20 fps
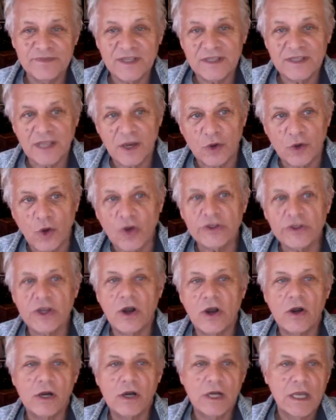en
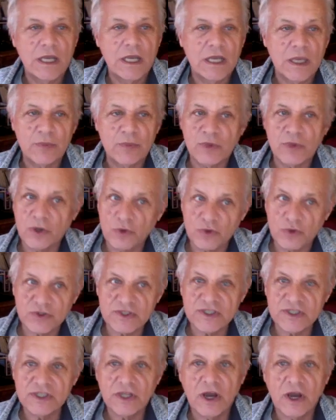Orient, et puis en
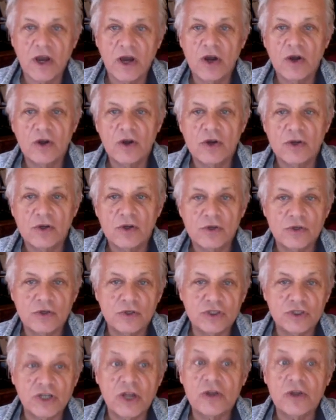Occident,
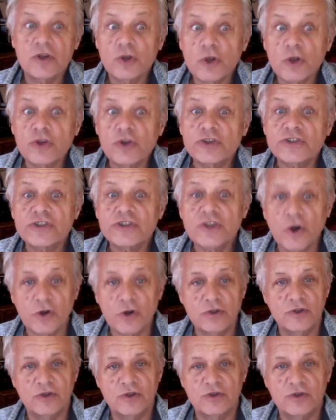Jean Duns
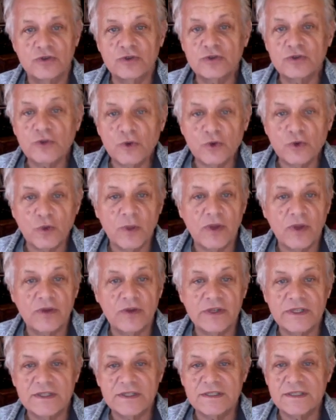Scott, se sont
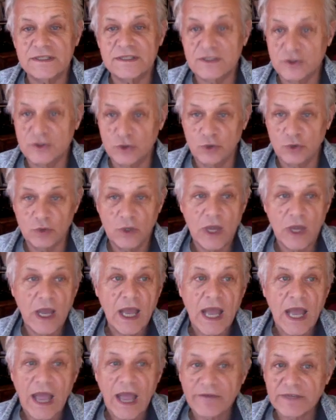demandé si Dieu
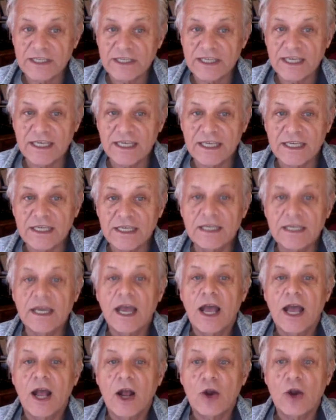avait créé
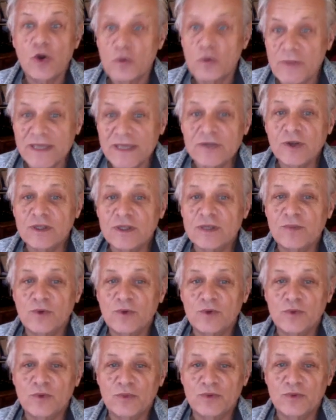le meilleur des
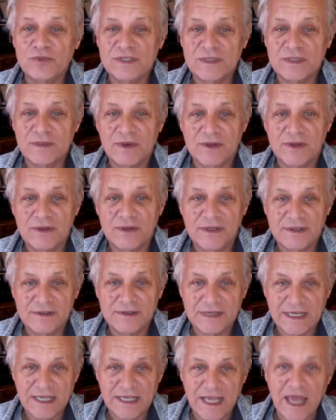mondes possibles,
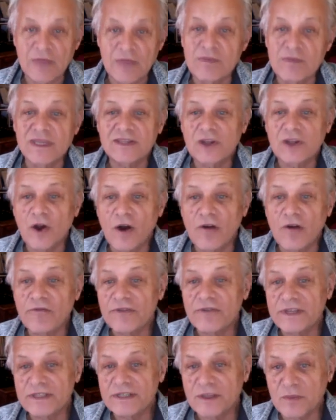admettant en
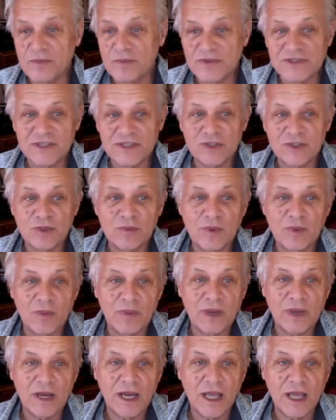fait implicitement
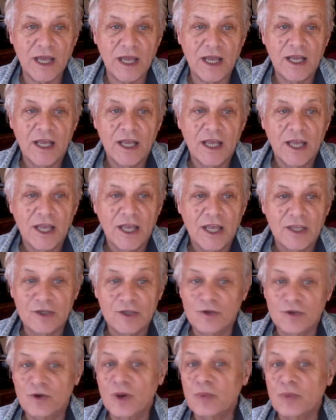par là
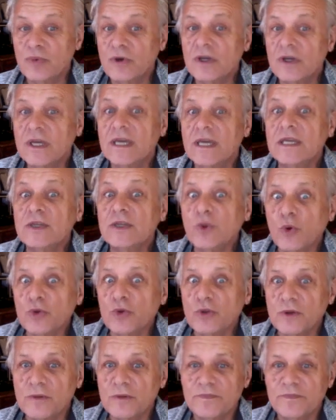qu'il aurait pu en créer d'autres